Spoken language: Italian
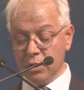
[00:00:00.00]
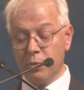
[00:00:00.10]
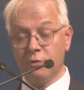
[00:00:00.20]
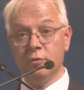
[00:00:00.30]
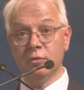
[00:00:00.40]
ad
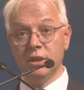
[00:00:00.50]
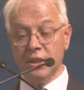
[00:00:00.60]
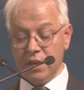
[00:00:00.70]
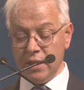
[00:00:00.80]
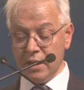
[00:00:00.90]

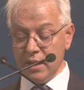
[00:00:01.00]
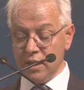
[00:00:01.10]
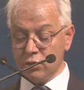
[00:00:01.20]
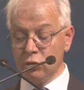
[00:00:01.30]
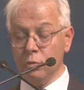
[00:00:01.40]
approfondire e
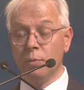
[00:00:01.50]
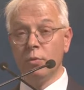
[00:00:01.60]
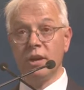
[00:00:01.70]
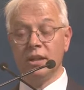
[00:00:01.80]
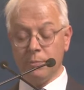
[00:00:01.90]
a
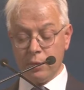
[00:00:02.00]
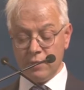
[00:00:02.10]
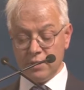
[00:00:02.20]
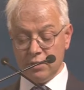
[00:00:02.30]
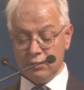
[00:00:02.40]
sottoporre ad
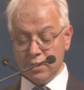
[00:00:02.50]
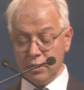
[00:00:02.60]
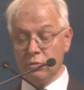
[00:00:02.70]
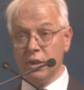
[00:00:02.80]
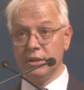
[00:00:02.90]
approvazione
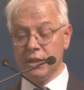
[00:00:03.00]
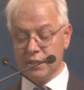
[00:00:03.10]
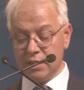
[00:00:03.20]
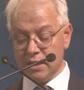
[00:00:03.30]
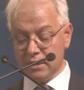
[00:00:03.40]
durante la
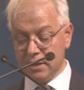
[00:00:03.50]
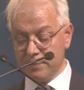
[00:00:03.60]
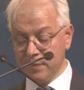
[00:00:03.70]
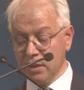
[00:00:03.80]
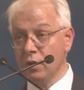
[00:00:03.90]
serata.
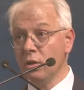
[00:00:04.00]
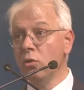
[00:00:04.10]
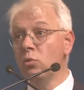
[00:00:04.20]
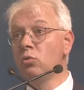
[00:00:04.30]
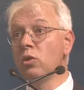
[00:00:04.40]

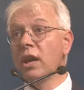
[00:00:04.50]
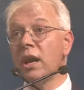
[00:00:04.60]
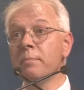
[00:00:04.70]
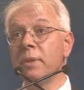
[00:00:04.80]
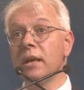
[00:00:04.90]
Un
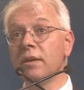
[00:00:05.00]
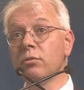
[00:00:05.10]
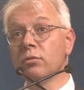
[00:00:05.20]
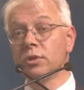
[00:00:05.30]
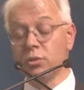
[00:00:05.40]
gran bel
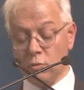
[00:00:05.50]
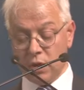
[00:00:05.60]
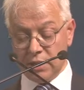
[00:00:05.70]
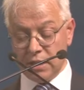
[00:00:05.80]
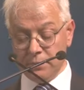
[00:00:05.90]
lavoro di
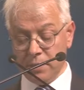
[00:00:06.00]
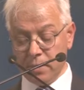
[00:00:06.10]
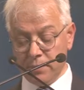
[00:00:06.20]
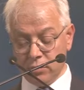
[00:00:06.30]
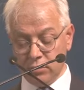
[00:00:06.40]
squadra, mi
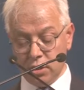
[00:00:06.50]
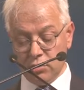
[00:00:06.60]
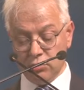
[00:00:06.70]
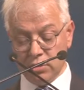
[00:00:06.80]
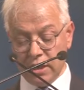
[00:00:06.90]
permetto di
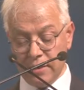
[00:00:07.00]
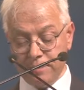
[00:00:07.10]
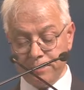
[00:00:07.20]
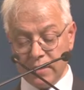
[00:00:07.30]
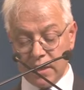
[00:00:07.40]
aggiungere.
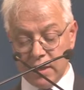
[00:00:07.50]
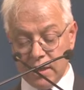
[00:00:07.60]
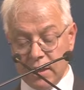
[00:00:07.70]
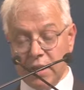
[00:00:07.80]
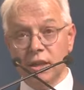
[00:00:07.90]

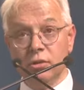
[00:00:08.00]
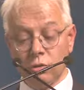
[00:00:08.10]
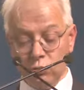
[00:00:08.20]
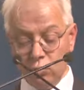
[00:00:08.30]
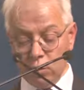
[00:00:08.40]

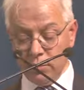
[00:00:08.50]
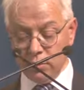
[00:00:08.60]
Introduco il